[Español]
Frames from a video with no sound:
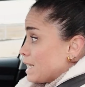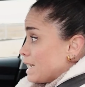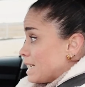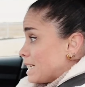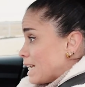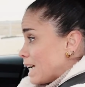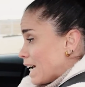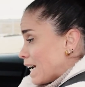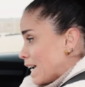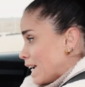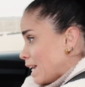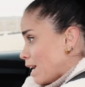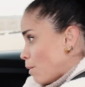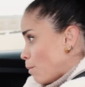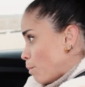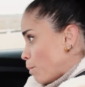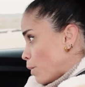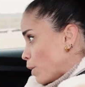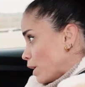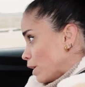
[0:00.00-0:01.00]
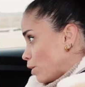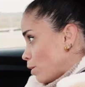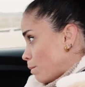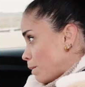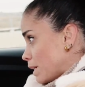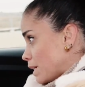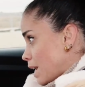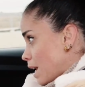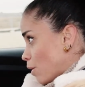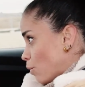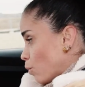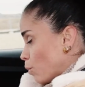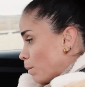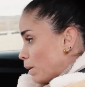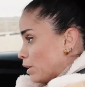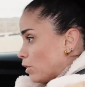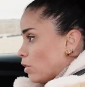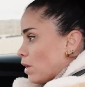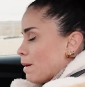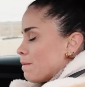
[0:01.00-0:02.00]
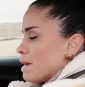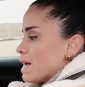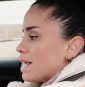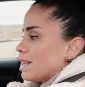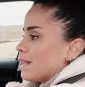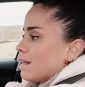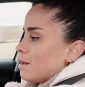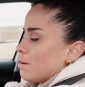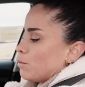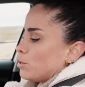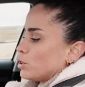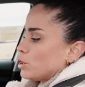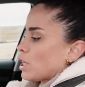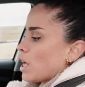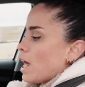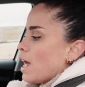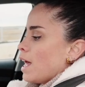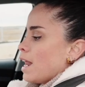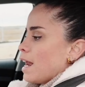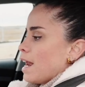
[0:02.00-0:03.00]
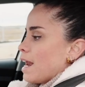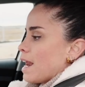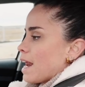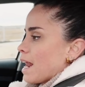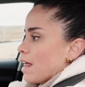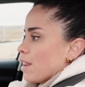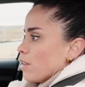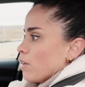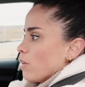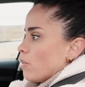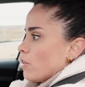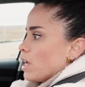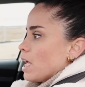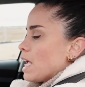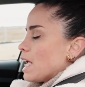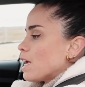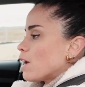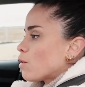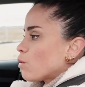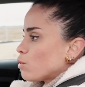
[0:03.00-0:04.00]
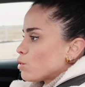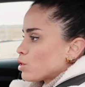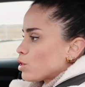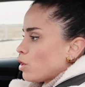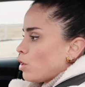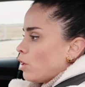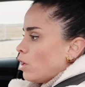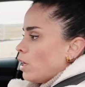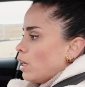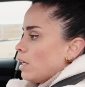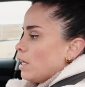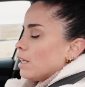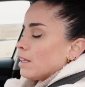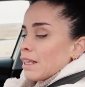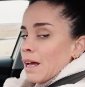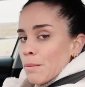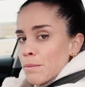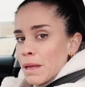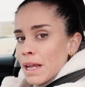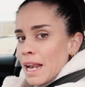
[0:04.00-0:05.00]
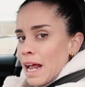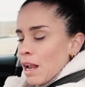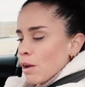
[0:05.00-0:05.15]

si se gira un poquito más la curva todavía tenemos radio. E incluso también